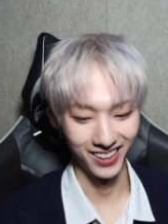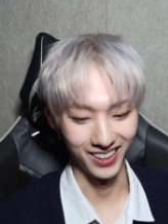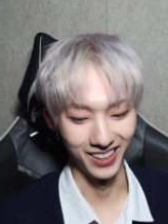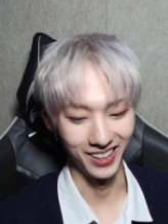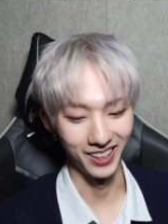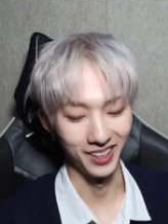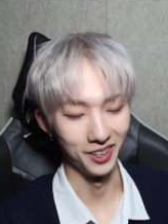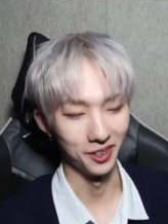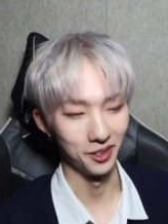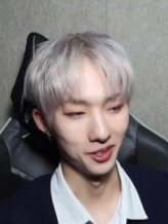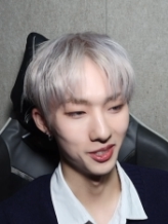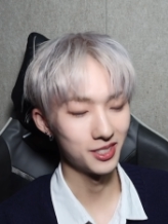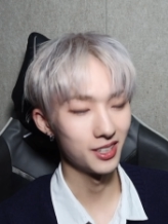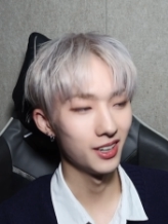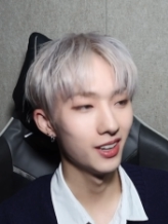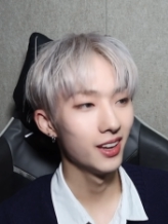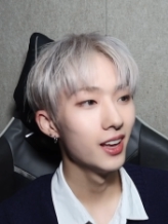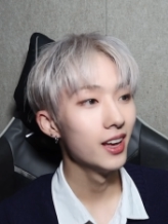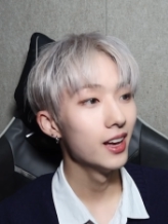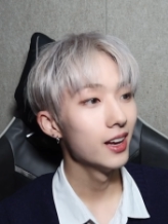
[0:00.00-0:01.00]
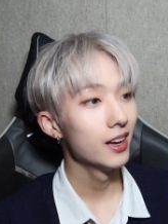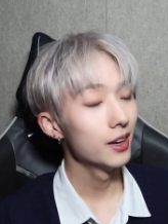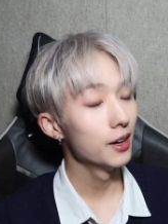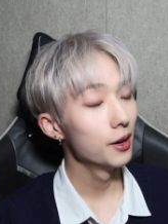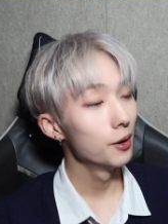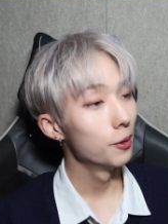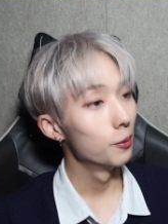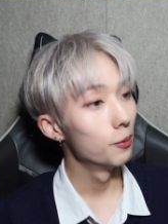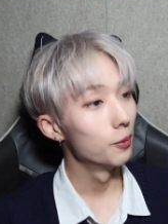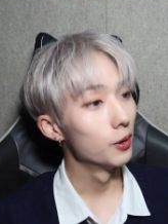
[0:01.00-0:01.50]
네, 이제
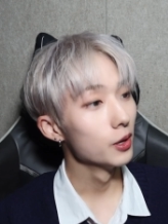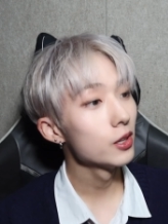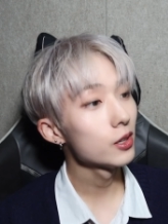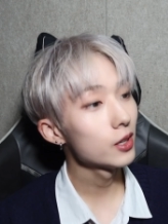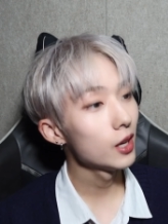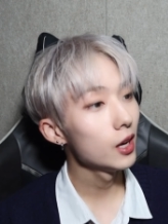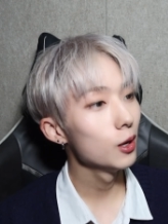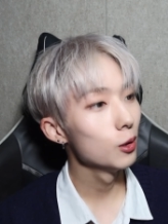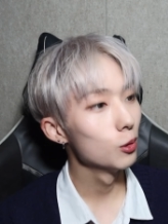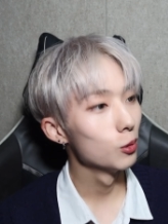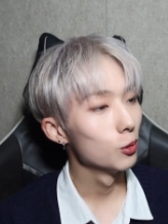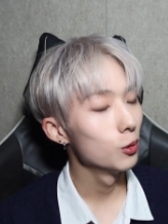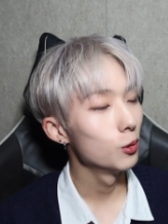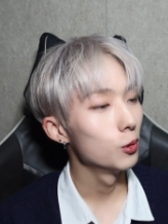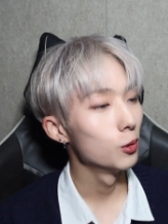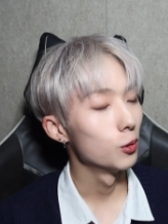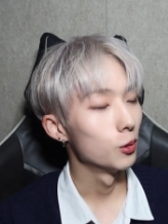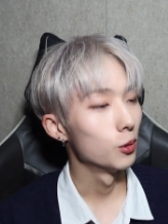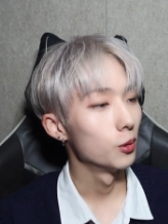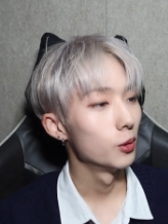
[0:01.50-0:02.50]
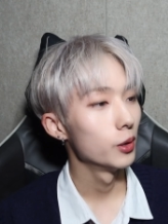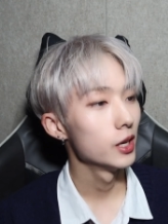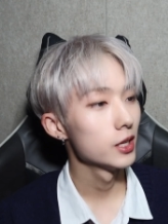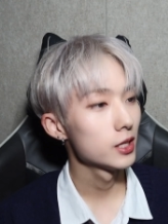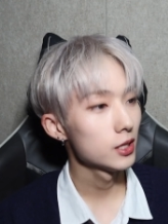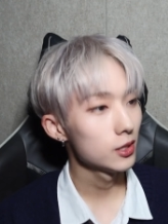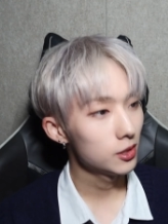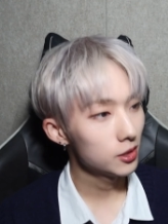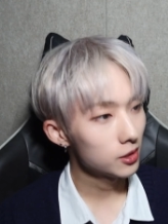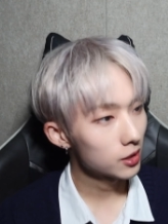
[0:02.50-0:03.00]
원더케이도
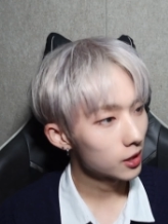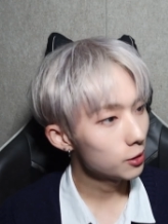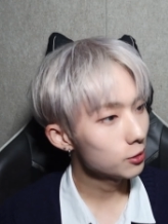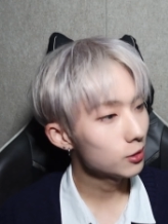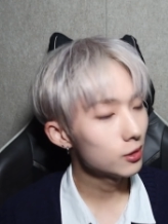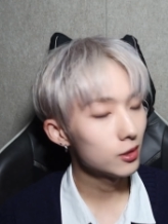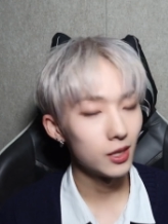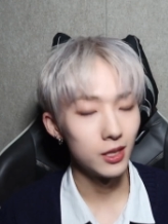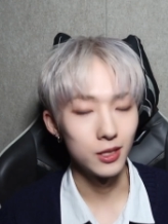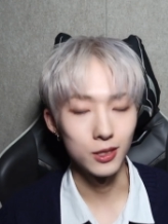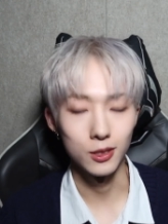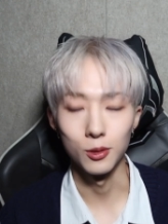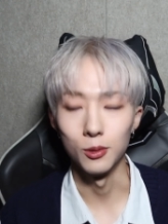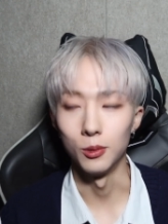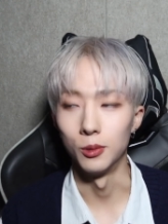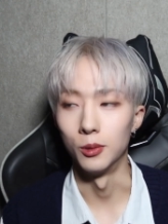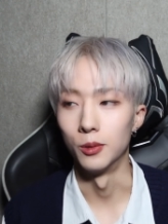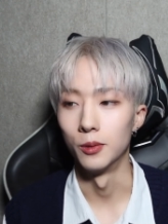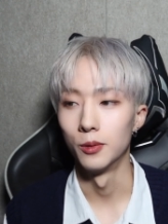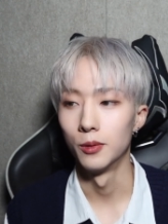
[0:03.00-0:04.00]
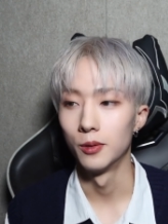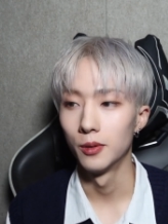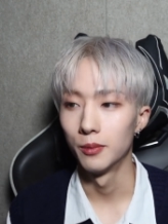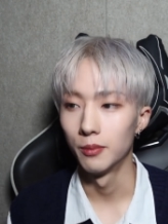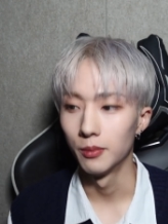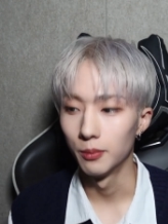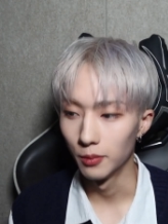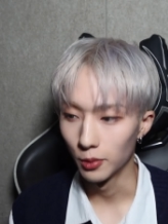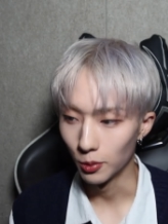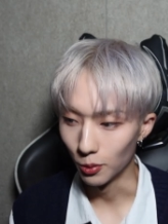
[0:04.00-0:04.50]
해서 카운트 댄스도
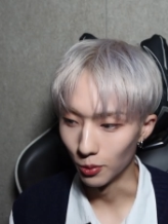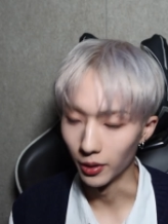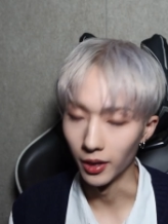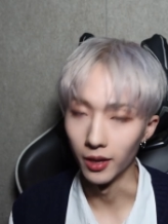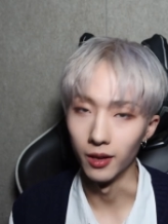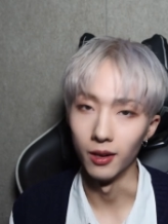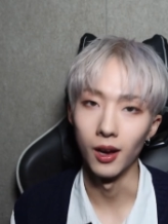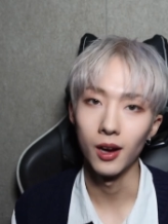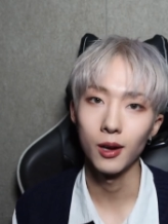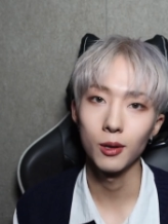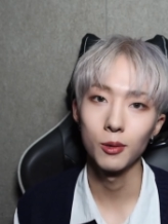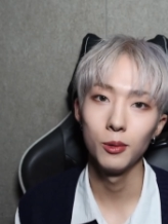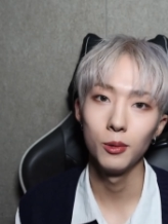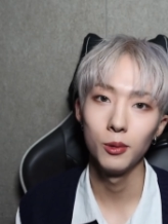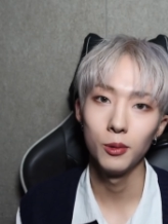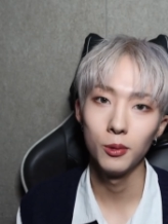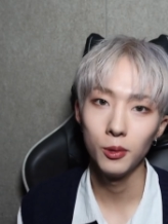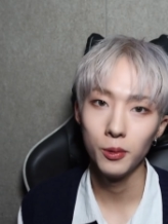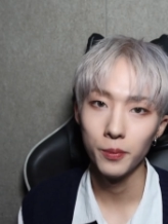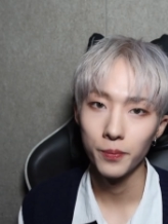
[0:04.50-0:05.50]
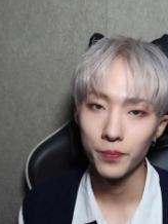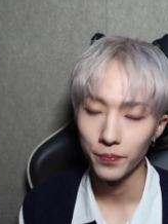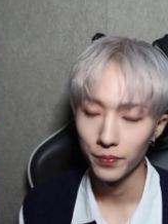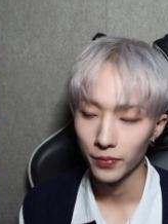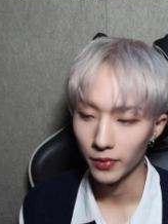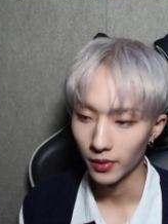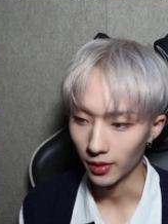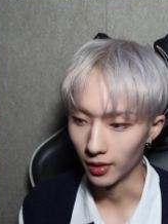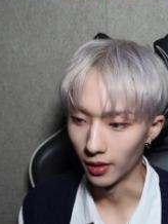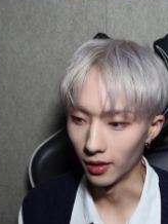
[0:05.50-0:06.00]
공개를 하고
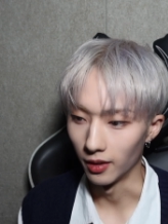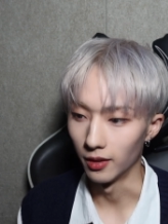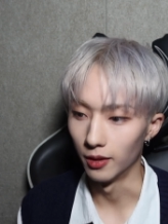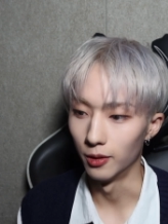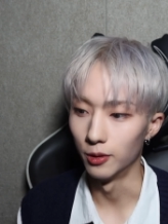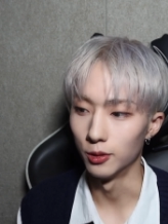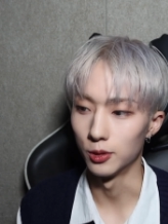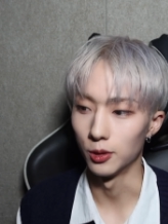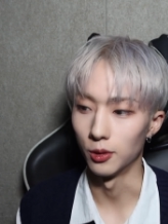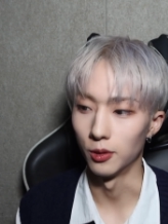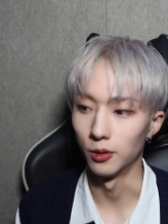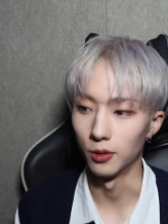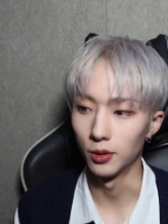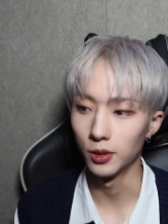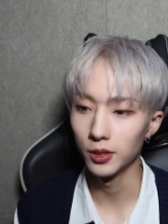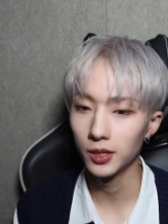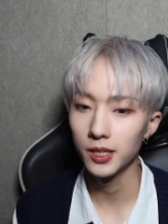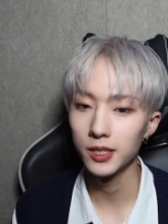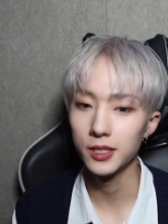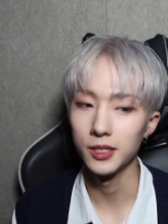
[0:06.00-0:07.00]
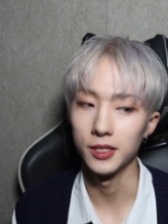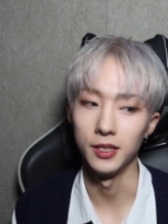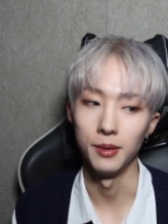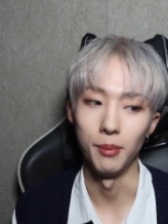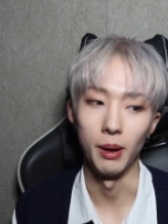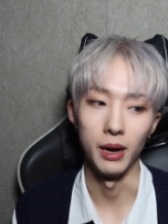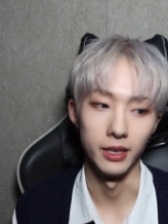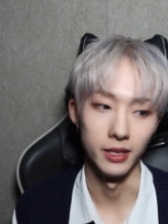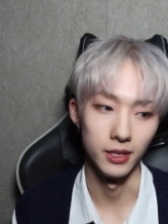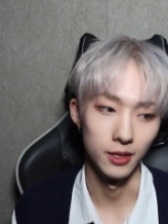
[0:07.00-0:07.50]
네, 이런저런 콘텐츠들
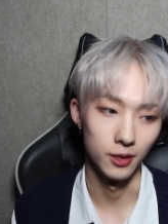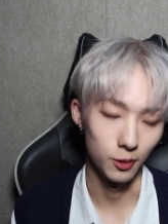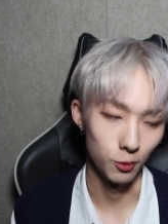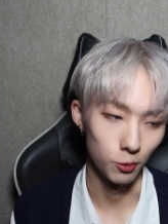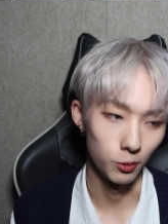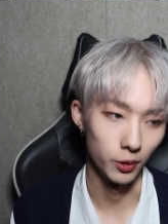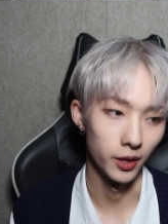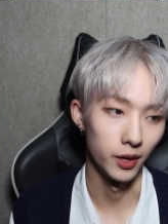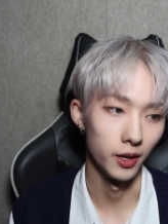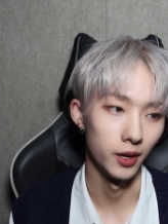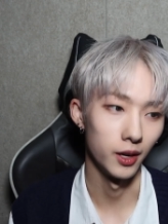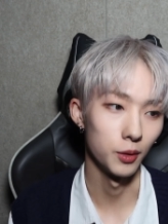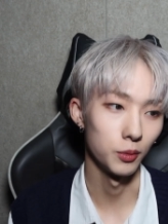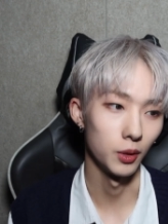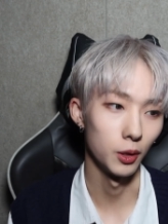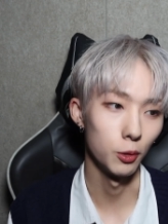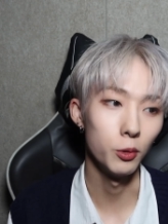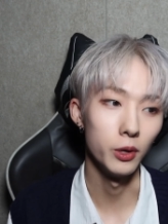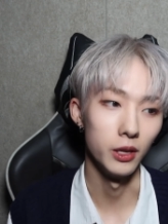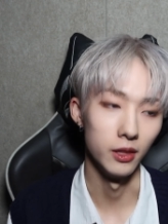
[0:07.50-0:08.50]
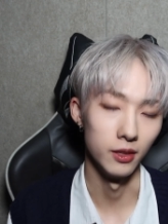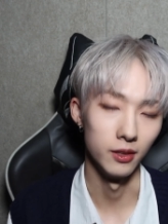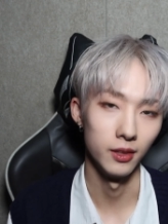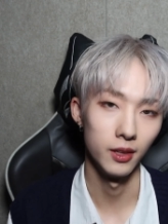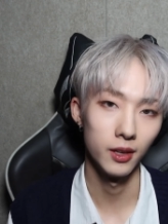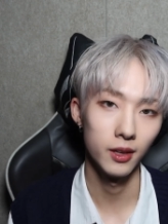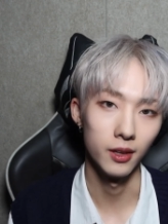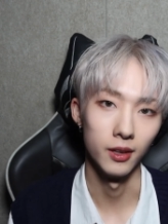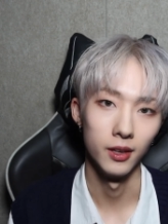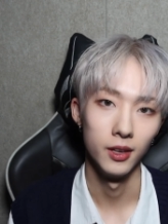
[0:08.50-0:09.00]
많이 공개가 되고
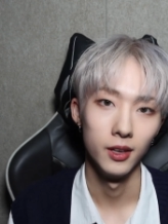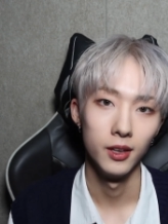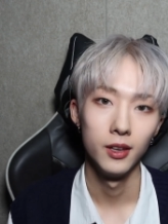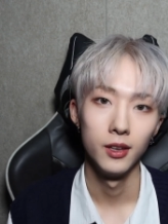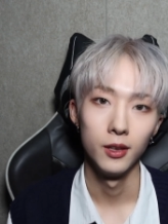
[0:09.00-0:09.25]
있는데